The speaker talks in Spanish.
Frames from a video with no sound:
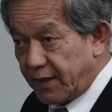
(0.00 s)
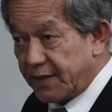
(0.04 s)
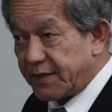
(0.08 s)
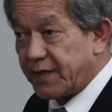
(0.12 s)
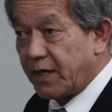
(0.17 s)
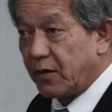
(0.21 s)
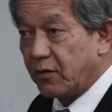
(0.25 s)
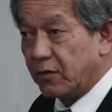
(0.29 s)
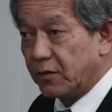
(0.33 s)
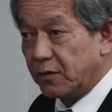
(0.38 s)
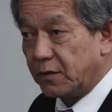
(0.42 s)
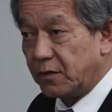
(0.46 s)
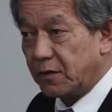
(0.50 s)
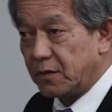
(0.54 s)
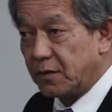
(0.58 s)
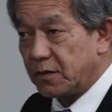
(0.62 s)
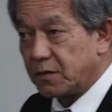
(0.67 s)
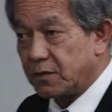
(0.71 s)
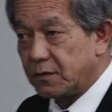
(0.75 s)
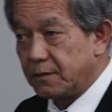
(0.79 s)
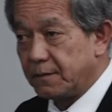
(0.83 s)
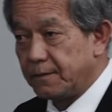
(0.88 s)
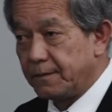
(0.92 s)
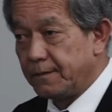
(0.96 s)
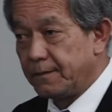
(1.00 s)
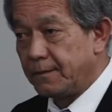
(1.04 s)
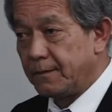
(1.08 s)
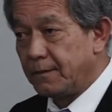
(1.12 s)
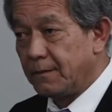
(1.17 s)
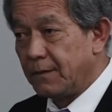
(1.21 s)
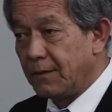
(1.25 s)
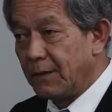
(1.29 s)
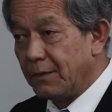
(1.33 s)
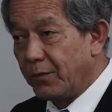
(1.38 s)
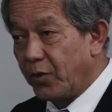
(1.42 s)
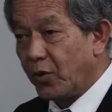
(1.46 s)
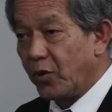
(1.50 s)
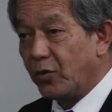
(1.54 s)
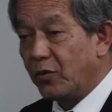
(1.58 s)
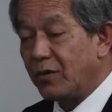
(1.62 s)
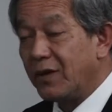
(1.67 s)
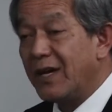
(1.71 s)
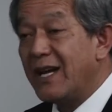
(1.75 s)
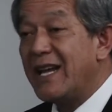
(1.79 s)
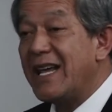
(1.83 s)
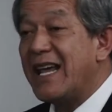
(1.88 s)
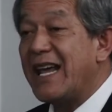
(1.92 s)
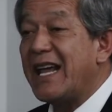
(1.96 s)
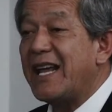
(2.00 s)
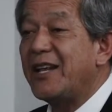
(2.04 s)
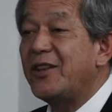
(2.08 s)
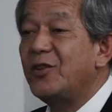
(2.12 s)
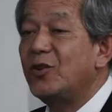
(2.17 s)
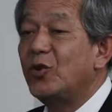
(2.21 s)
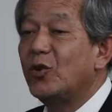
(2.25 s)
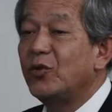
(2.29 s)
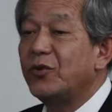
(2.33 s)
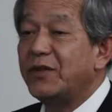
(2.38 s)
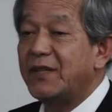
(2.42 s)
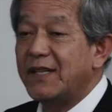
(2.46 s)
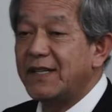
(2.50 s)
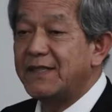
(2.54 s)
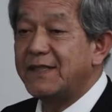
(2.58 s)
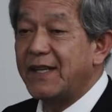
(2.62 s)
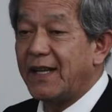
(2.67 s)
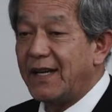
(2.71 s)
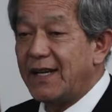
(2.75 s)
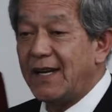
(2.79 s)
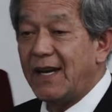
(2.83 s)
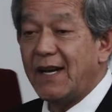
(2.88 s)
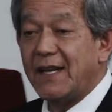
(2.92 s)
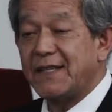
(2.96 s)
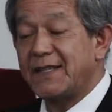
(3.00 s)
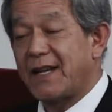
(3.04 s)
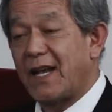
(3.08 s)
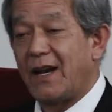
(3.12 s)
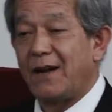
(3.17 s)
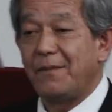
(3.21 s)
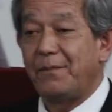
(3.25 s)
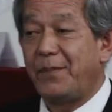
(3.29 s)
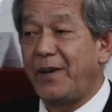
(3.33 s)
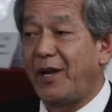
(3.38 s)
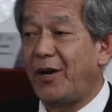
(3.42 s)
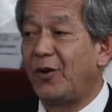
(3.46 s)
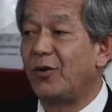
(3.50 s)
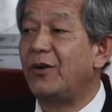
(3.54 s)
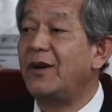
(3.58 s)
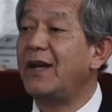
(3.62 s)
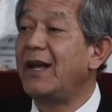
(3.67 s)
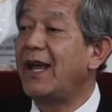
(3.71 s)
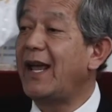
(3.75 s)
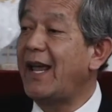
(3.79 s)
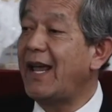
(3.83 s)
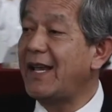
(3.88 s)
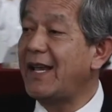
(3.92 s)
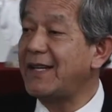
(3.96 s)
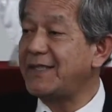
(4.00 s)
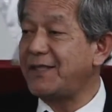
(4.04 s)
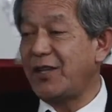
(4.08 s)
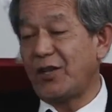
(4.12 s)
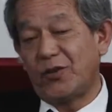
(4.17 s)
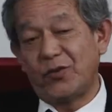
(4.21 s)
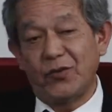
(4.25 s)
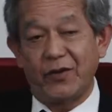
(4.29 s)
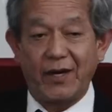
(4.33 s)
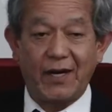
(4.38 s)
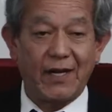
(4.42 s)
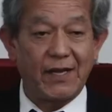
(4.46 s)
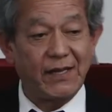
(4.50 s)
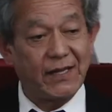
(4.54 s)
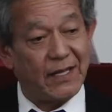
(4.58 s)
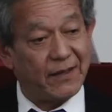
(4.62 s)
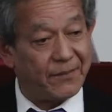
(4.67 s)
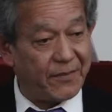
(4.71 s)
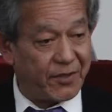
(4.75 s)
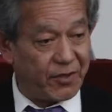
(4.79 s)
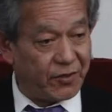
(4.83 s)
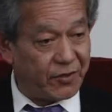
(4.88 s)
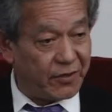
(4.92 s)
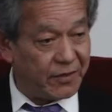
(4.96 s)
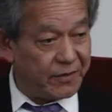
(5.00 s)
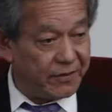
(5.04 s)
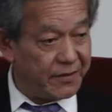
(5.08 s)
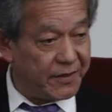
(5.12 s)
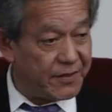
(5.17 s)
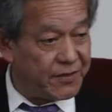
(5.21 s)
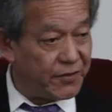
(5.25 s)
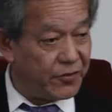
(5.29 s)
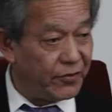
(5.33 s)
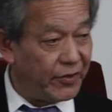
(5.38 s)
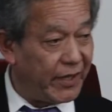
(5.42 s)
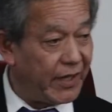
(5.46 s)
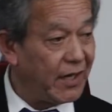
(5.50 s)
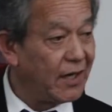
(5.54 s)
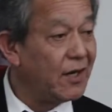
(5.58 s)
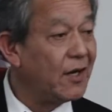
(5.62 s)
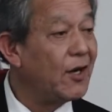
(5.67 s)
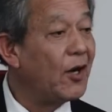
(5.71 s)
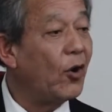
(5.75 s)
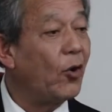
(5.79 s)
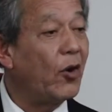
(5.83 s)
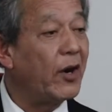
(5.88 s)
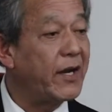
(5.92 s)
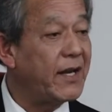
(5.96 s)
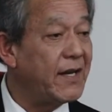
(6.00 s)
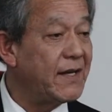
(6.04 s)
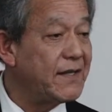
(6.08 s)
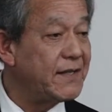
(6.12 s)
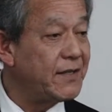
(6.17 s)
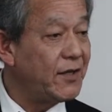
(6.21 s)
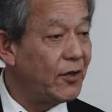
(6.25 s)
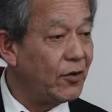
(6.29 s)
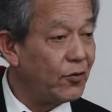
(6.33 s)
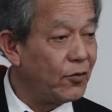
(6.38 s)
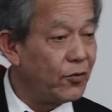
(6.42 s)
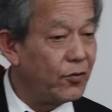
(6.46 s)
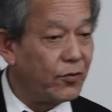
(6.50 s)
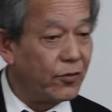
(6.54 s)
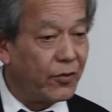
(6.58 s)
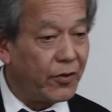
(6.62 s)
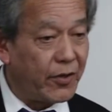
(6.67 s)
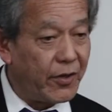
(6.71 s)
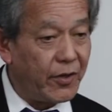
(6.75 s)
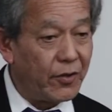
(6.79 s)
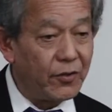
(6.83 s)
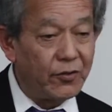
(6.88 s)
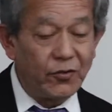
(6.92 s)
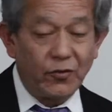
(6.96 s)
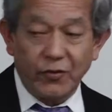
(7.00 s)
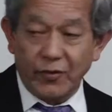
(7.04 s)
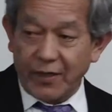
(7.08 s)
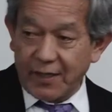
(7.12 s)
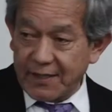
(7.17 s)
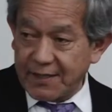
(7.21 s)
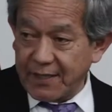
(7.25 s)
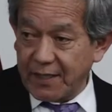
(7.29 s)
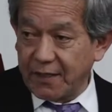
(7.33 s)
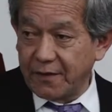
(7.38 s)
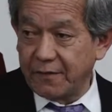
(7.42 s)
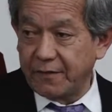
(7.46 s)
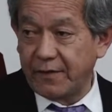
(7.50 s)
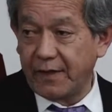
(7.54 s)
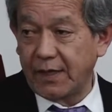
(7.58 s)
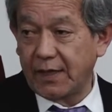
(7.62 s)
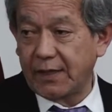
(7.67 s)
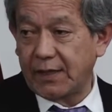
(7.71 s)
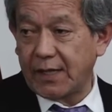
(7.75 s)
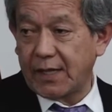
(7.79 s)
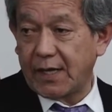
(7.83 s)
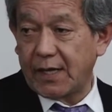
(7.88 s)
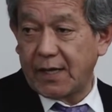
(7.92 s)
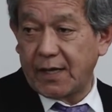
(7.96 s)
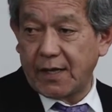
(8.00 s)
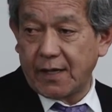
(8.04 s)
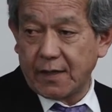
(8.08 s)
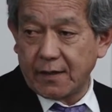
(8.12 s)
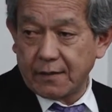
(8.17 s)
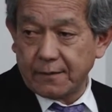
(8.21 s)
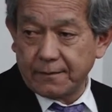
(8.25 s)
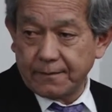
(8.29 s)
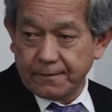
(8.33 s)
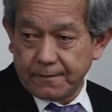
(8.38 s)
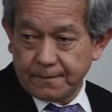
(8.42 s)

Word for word: de segundos por un en dónde está el escalpelo. Este no era el tamaño de bisturí o a quién se le ocurrió no desinfectar